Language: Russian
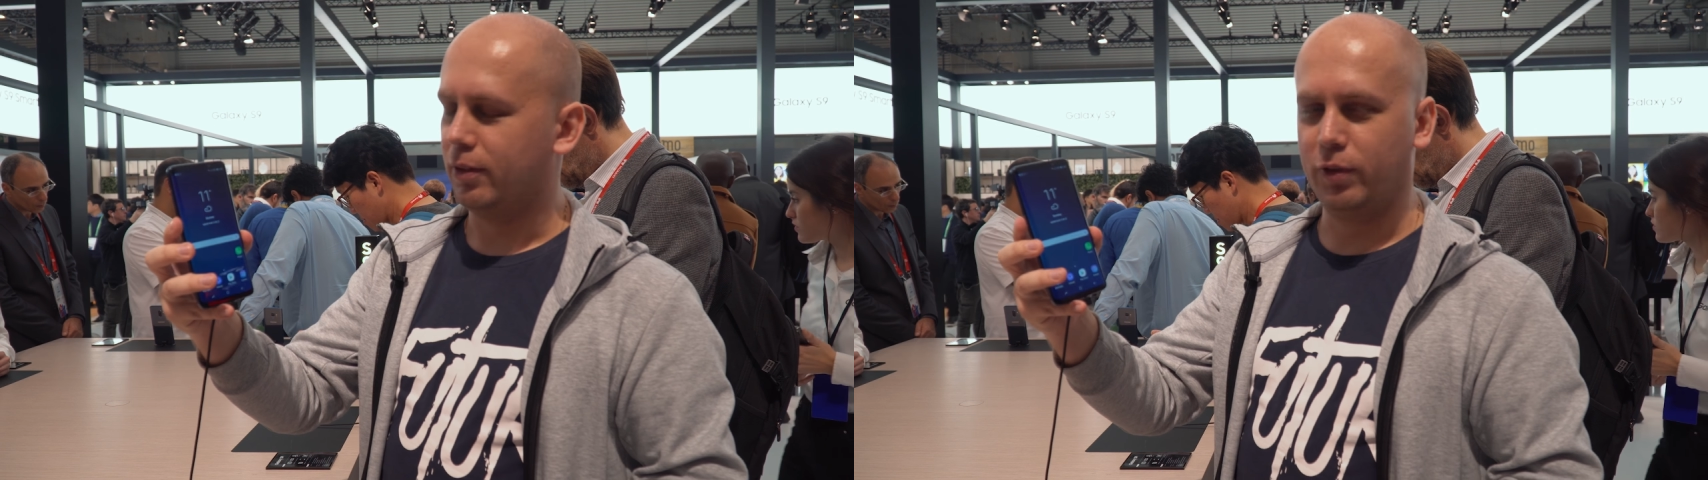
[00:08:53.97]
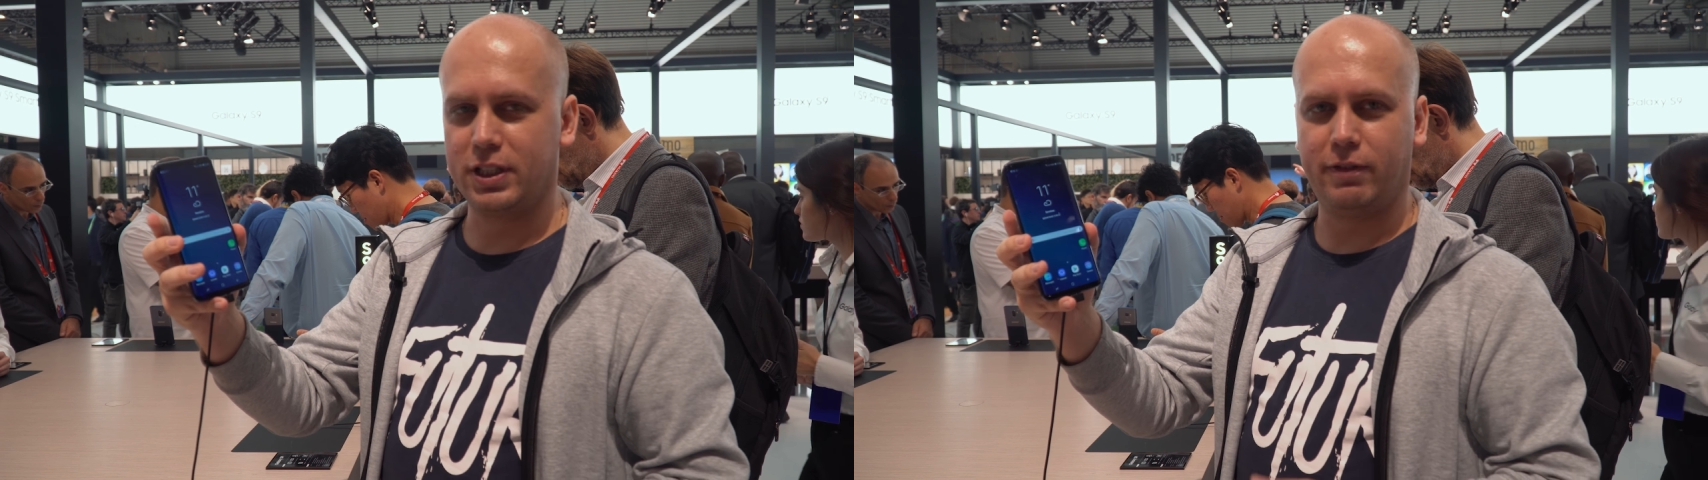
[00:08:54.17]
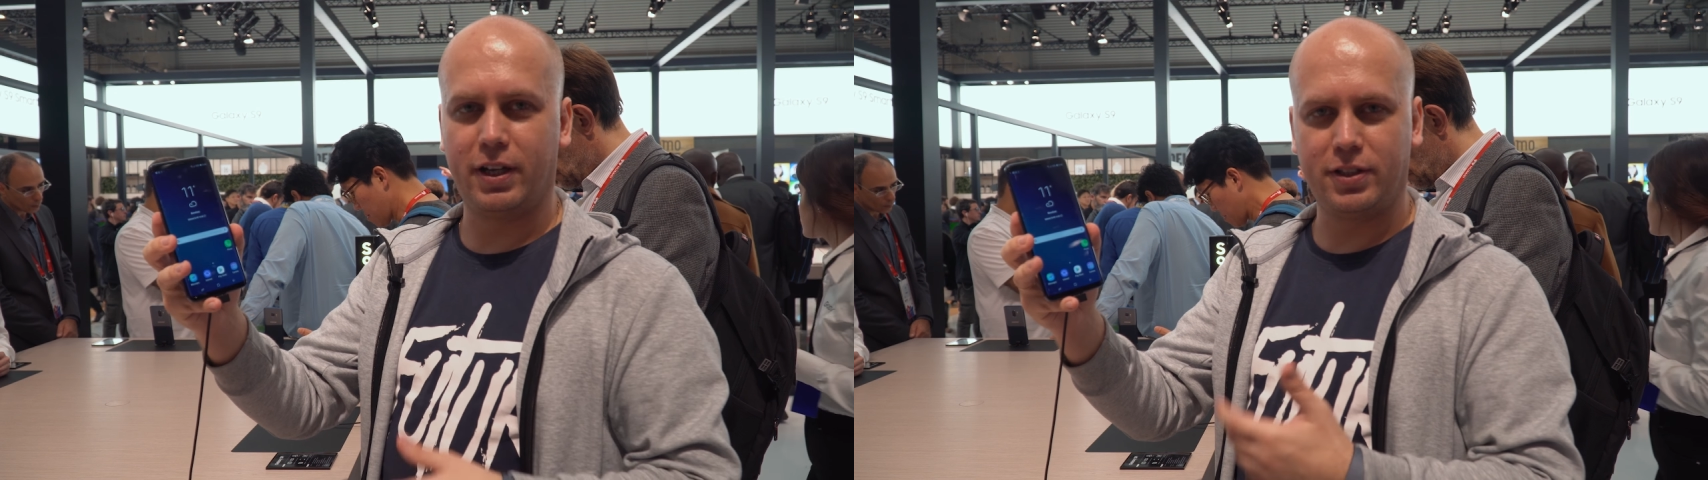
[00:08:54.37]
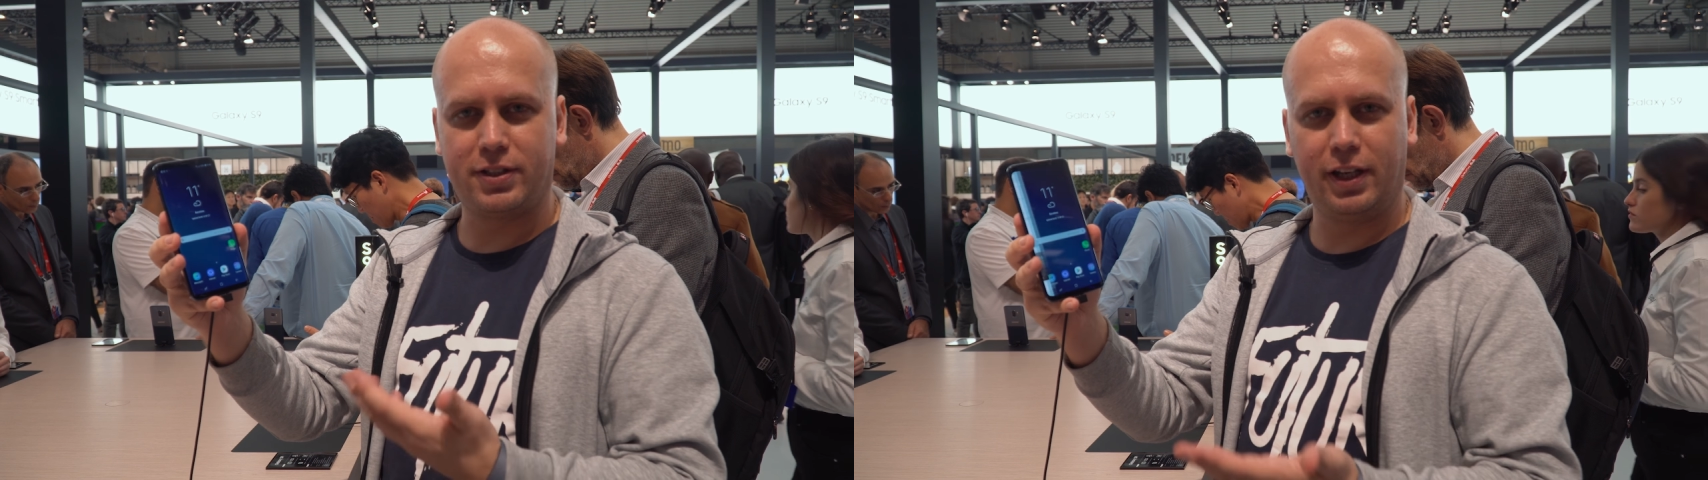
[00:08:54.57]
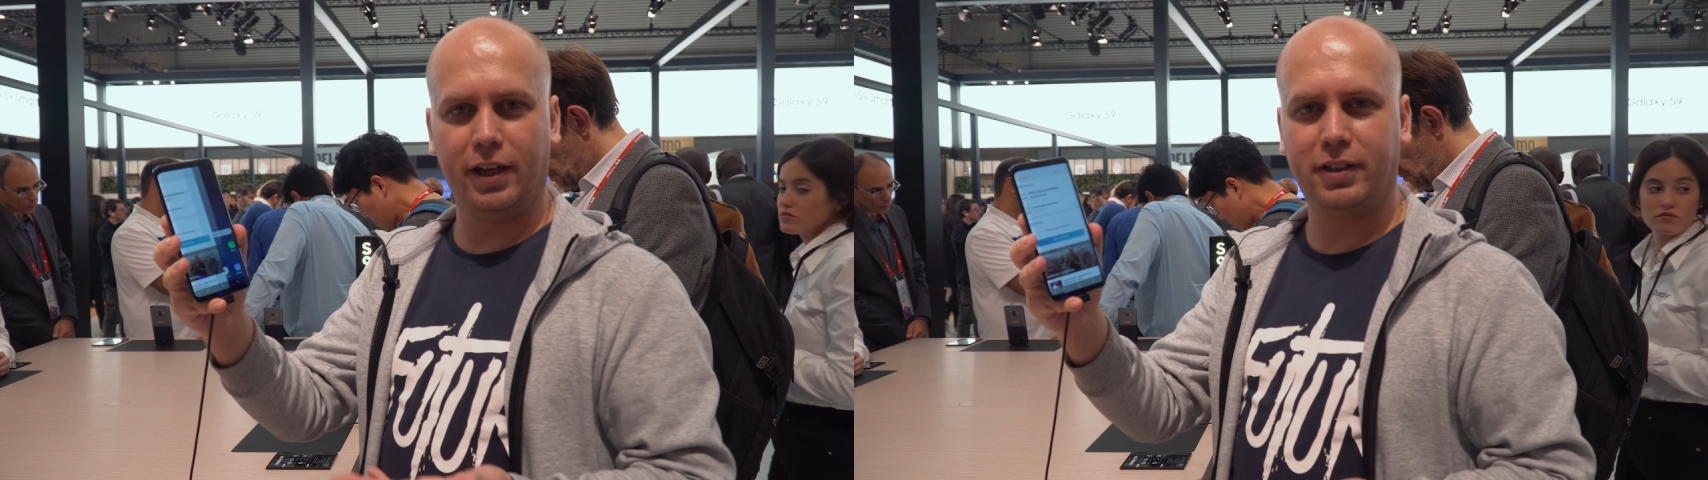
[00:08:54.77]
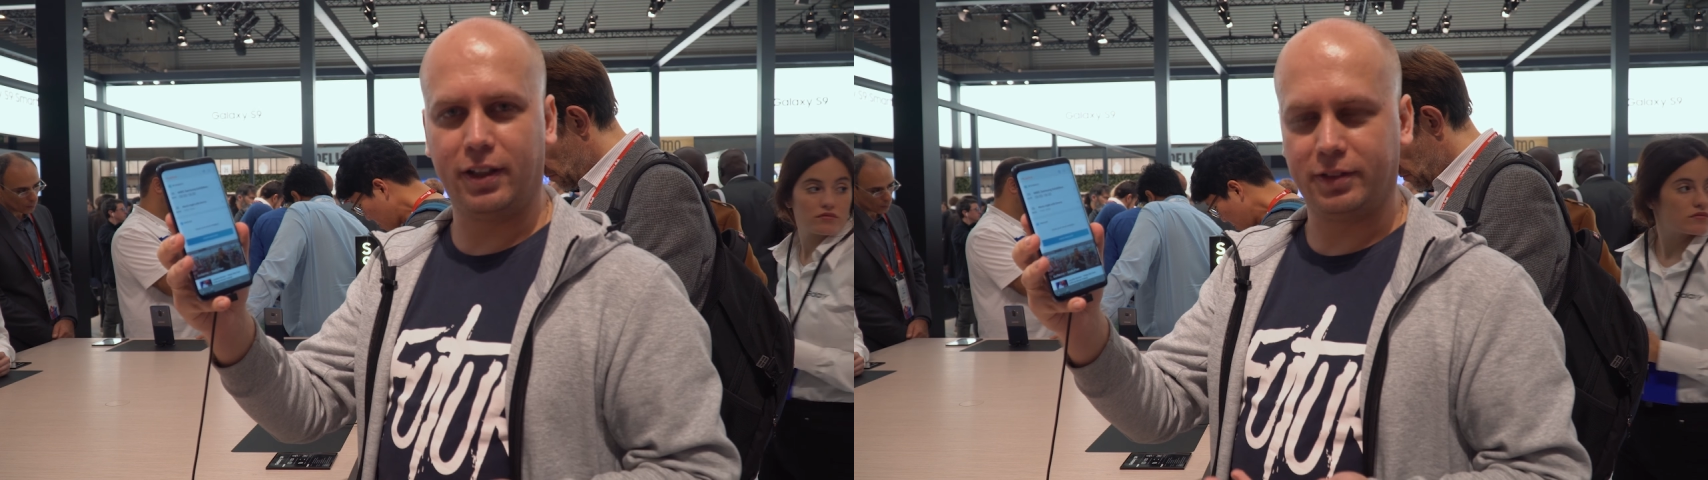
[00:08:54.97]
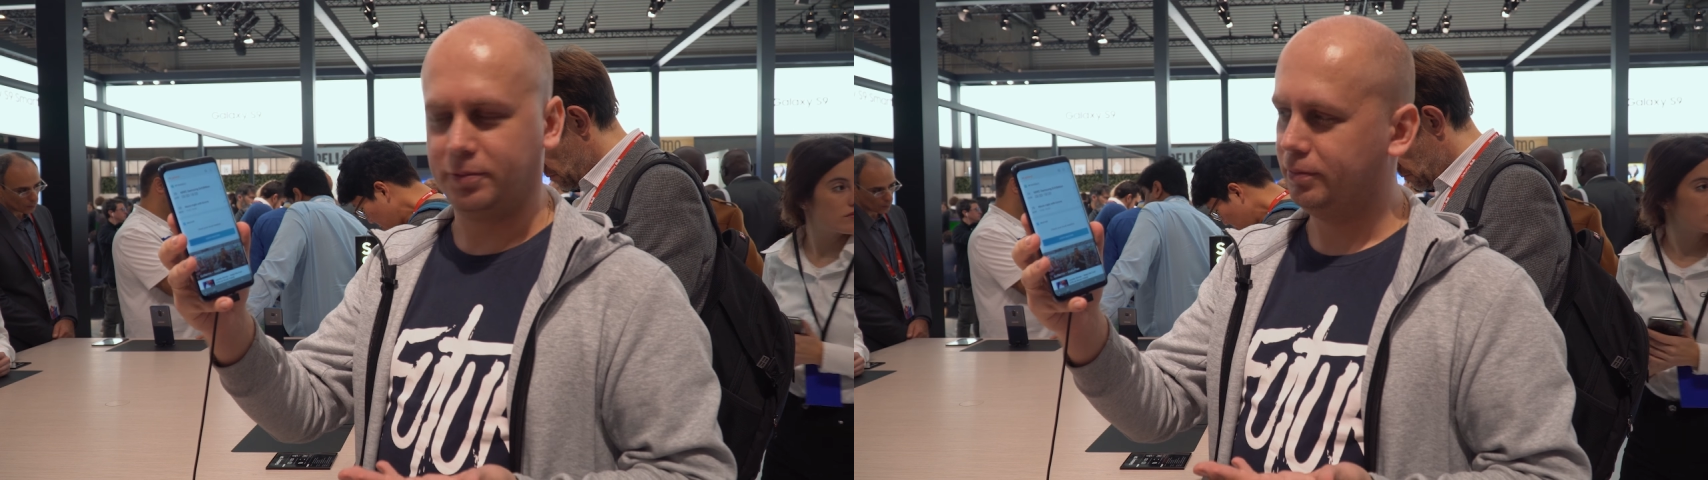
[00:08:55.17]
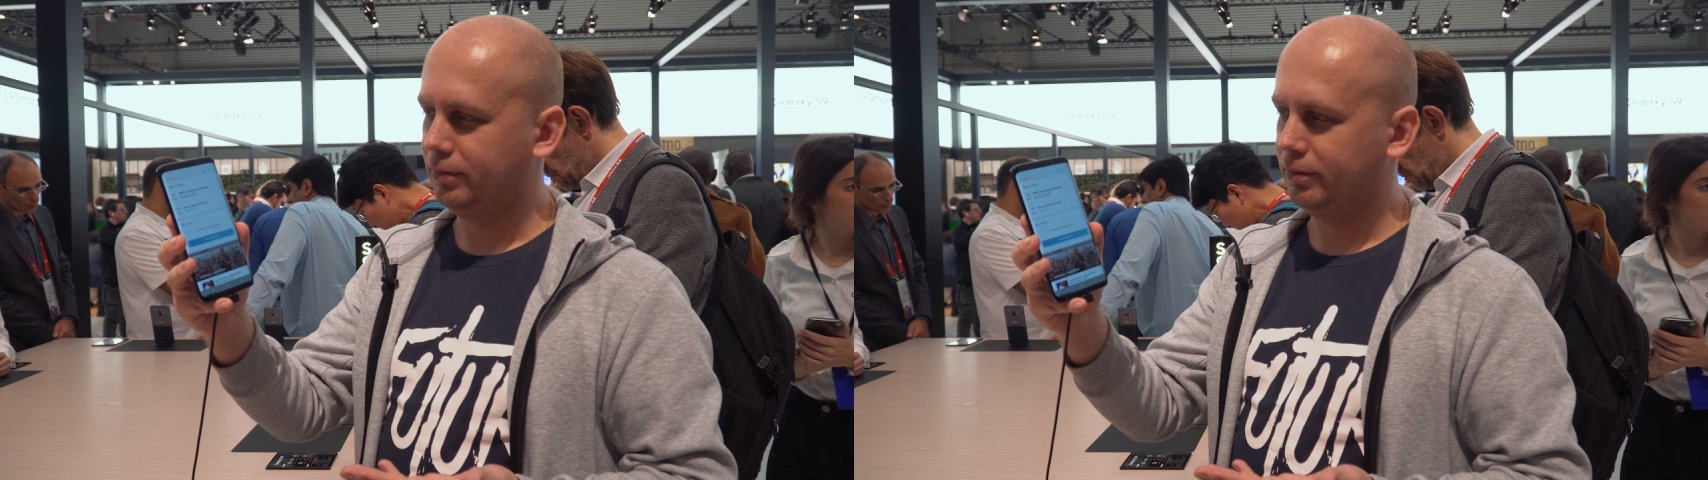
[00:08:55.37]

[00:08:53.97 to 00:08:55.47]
вызова ассистента